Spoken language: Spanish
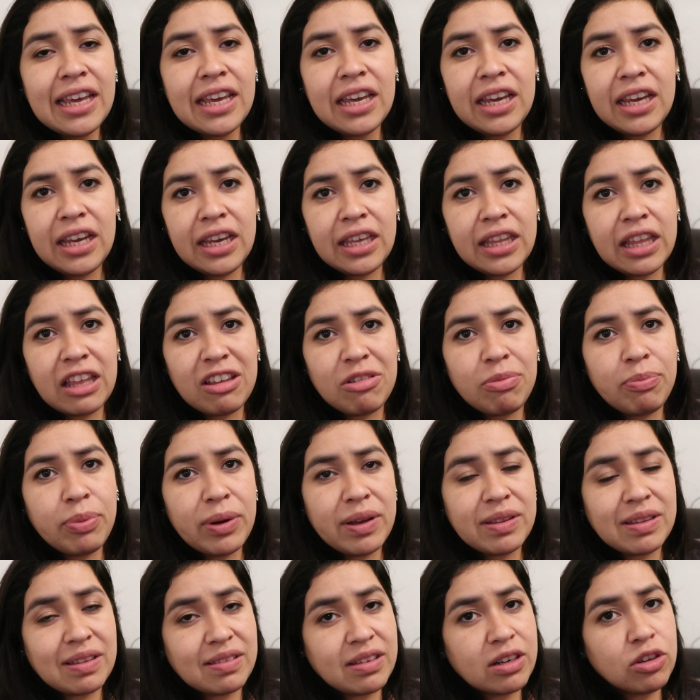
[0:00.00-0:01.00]
y
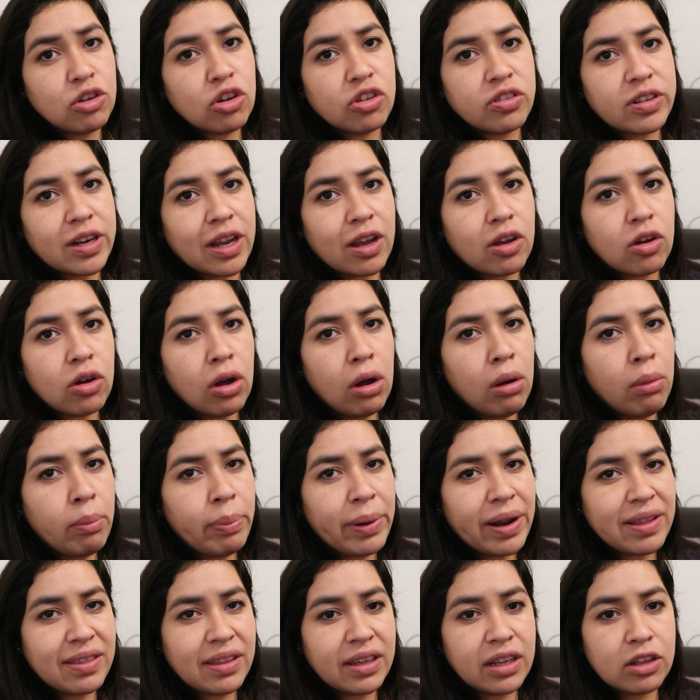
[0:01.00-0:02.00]
después hacer nuestras
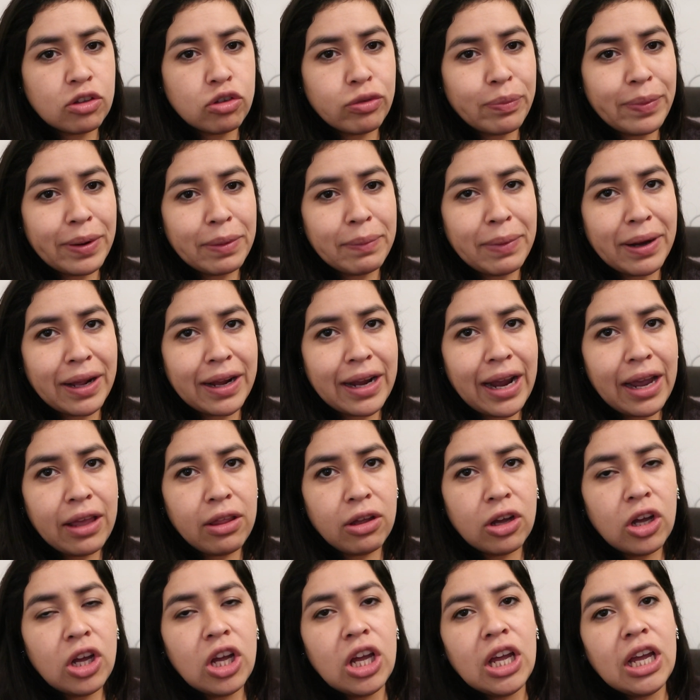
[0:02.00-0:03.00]
compras en el
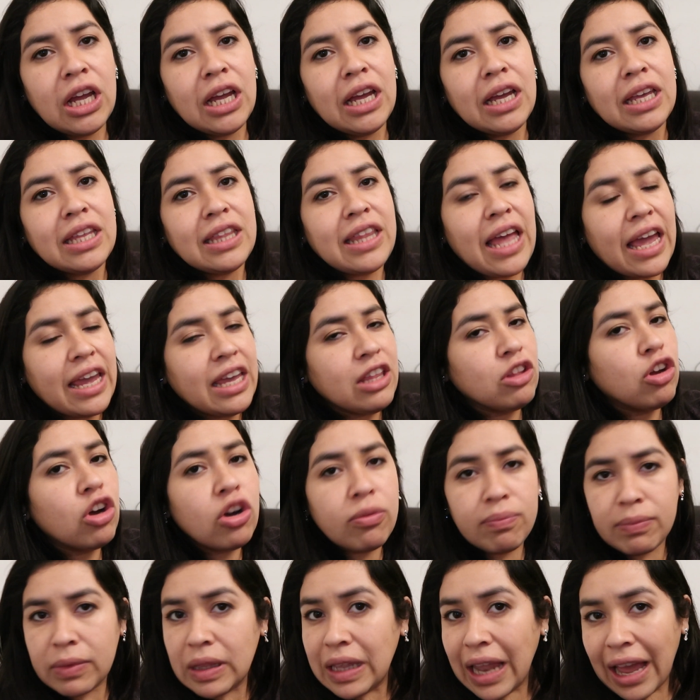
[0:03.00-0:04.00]
supermercado. De ahí
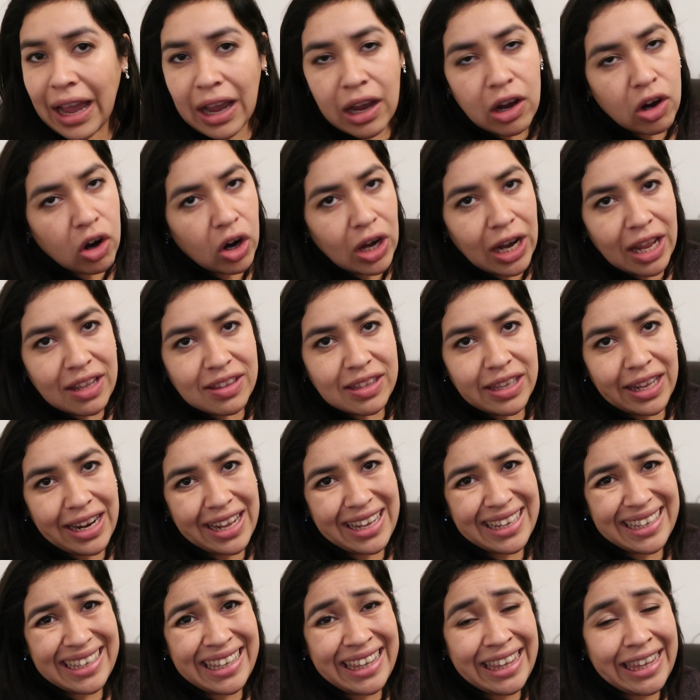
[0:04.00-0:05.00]
no, las colas
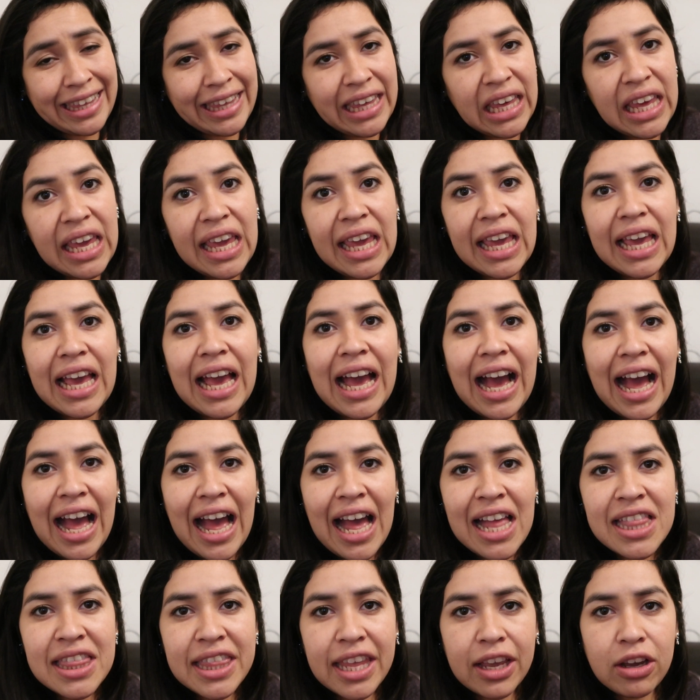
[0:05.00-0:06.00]
eran
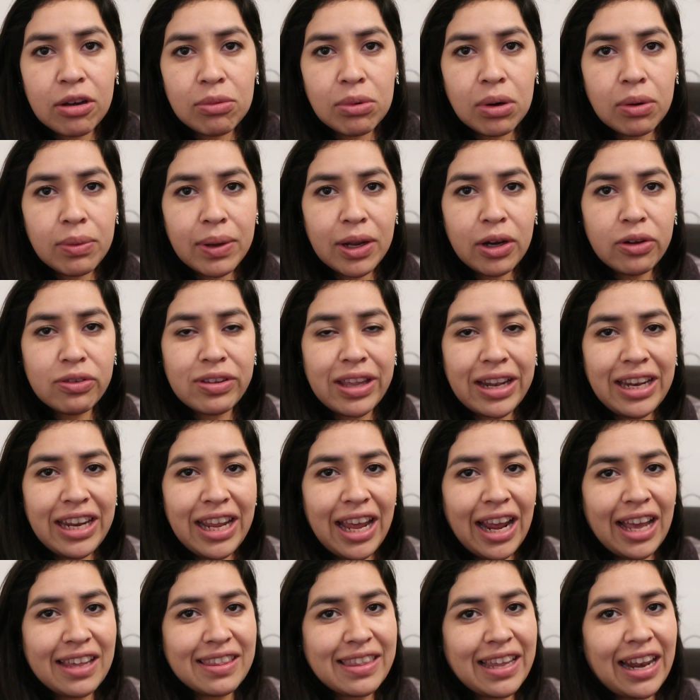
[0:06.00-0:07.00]
gigantes, como vieron
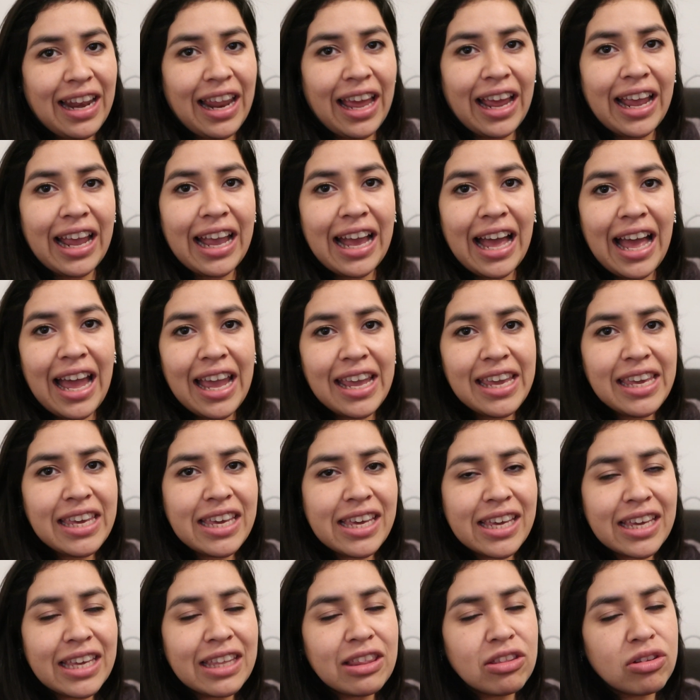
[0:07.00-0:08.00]
salían hasta la
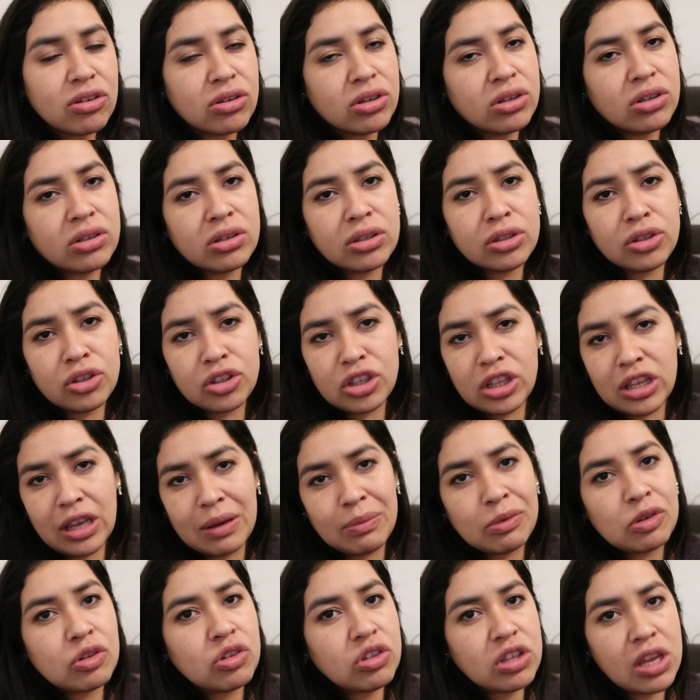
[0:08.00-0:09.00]
calle, no, no
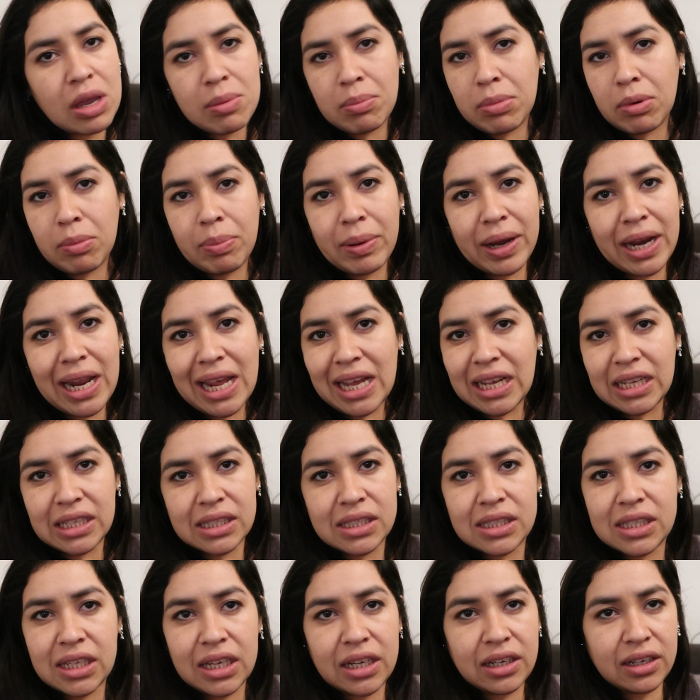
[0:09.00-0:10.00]
teníamos tiempo para
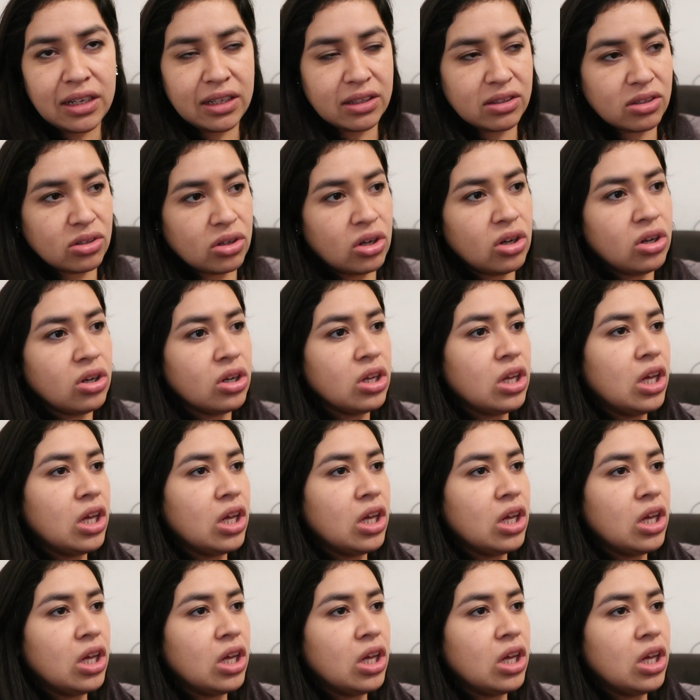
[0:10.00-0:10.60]
hacer eso.